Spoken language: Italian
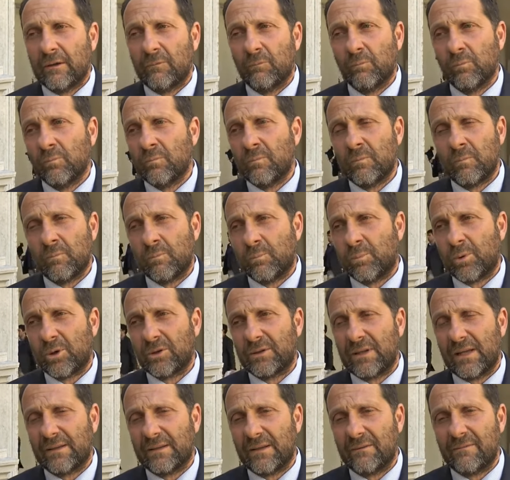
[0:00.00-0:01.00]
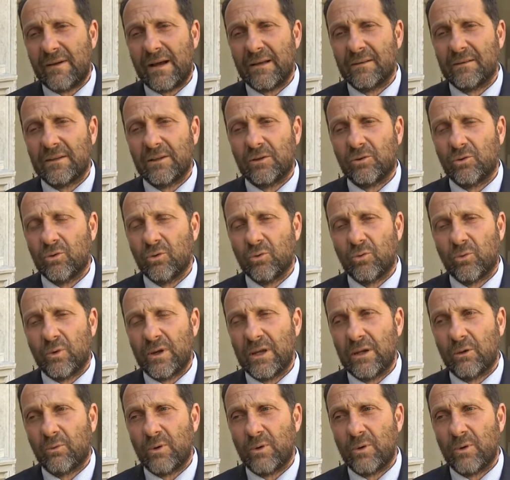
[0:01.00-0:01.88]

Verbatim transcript: mh, mm, portate avanti qui,